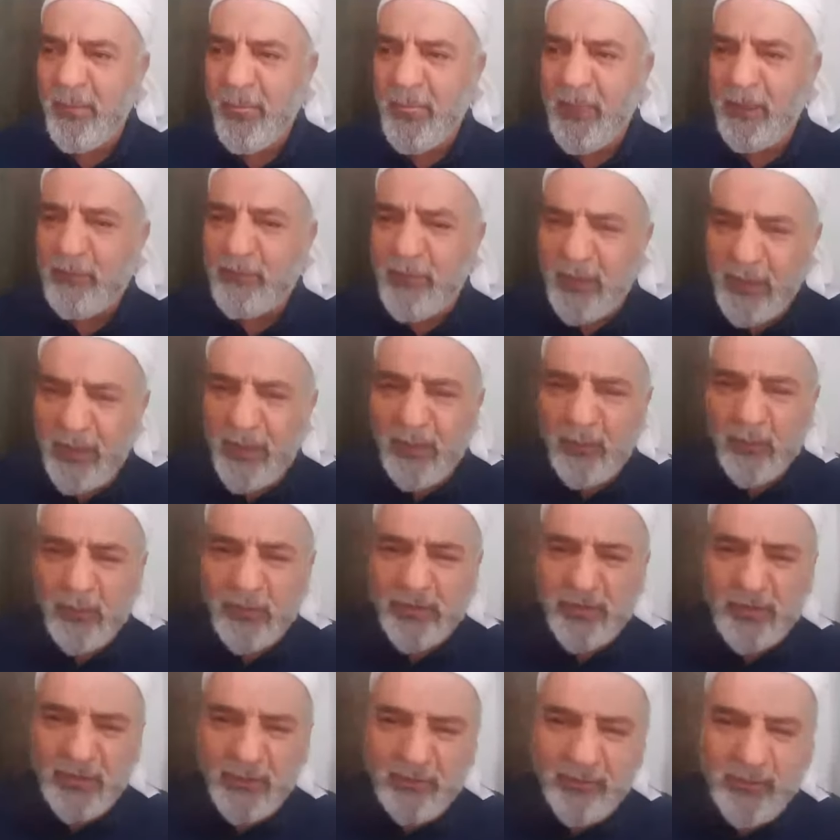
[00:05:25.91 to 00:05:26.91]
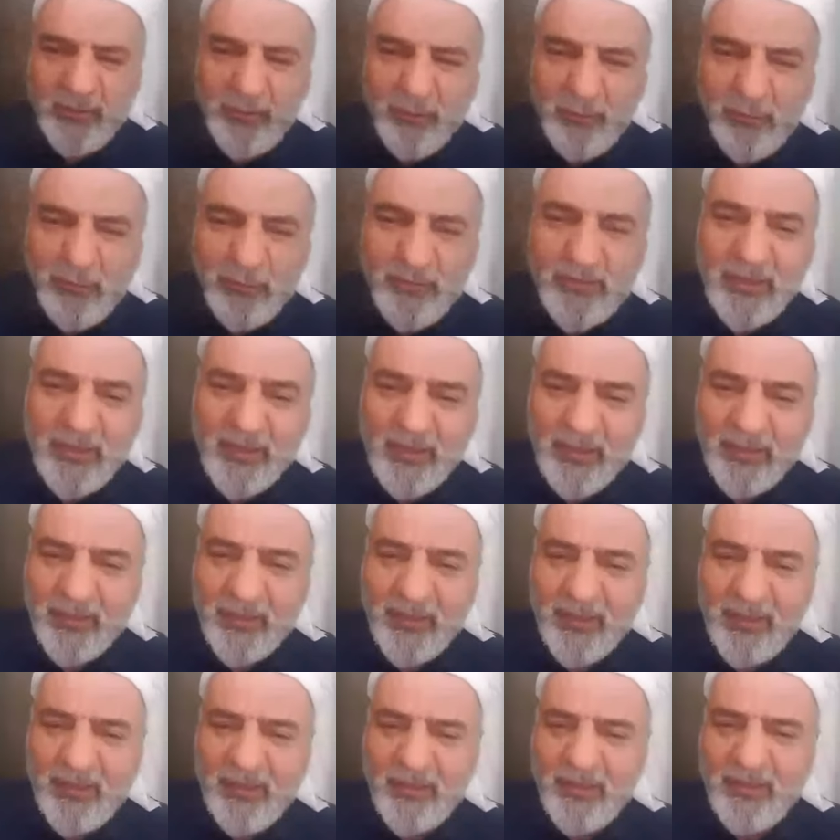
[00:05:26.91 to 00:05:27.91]
veya o sevginin
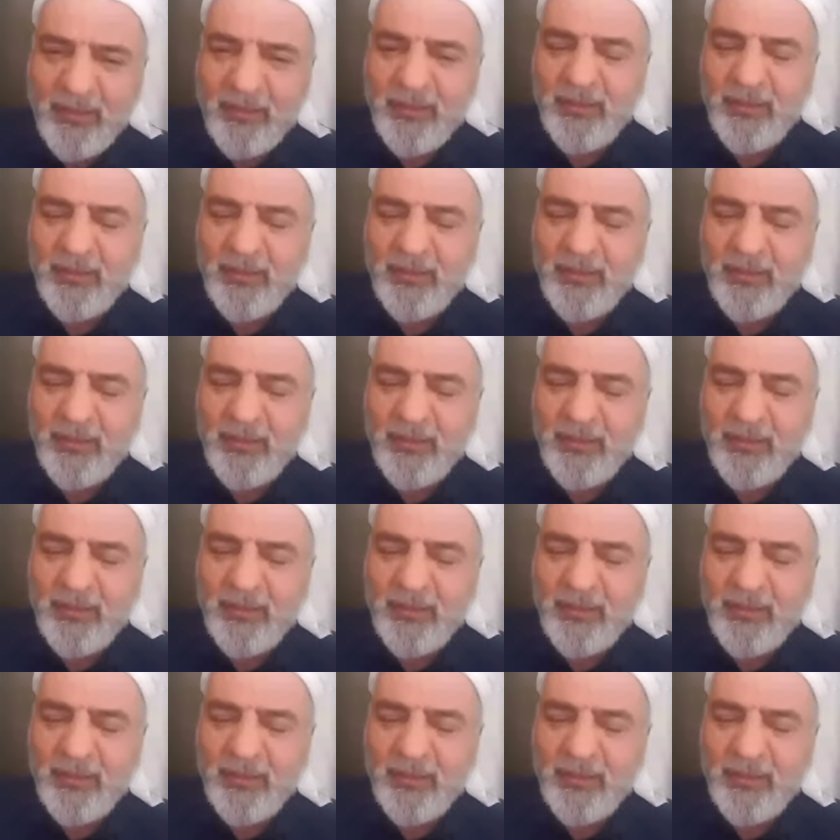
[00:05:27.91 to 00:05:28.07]
üzerini